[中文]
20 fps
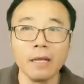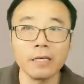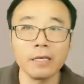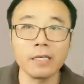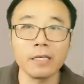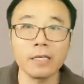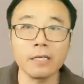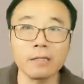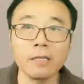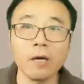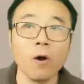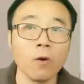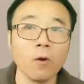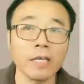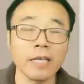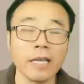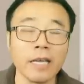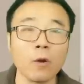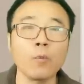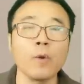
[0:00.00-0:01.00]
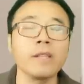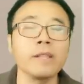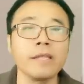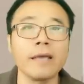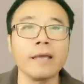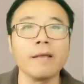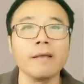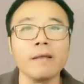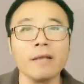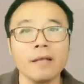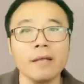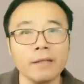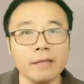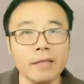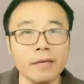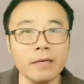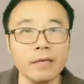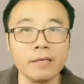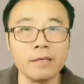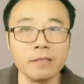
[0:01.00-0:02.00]
这个道理啊观点，
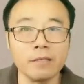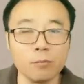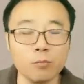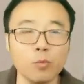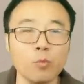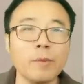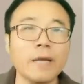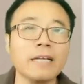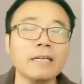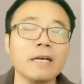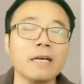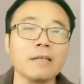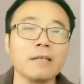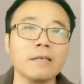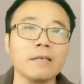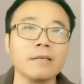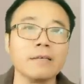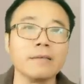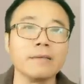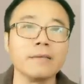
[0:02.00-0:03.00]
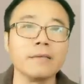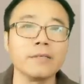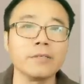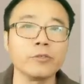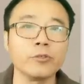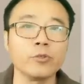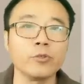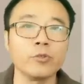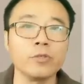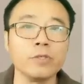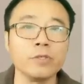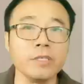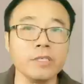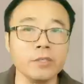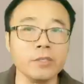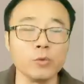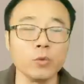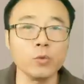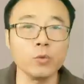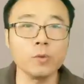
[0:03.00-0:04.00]
但是是不卖账的。就是你
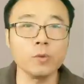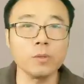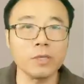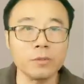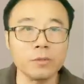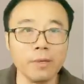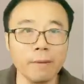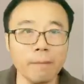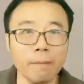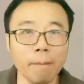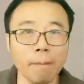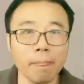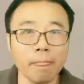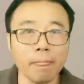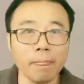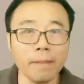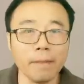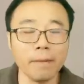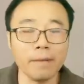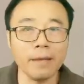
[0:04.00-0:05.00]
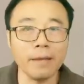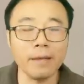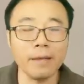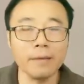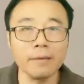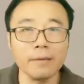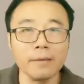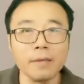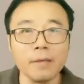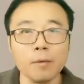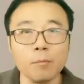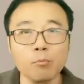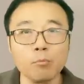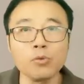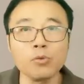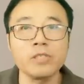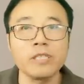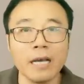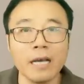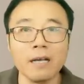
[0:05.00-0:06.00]
如果说，不
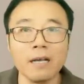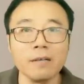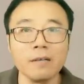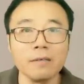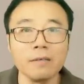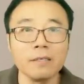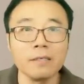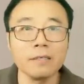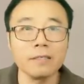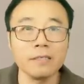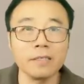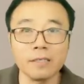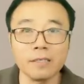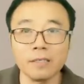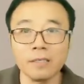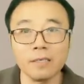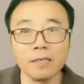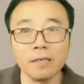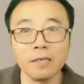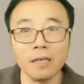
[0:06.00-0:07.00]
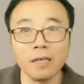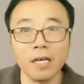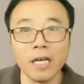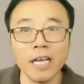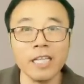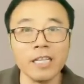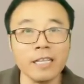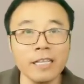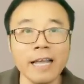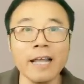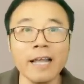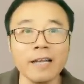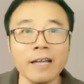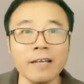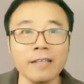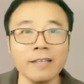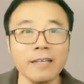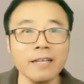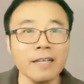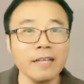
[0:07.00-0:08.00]
想这个黑的太
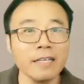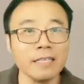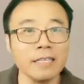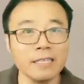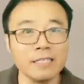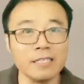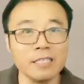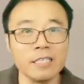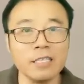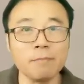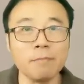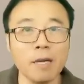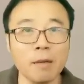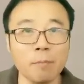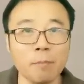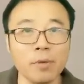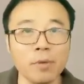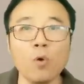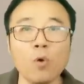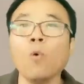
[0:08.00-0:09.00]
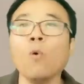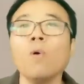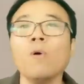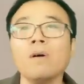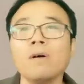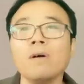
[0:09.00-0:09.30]
狠，你起码别红，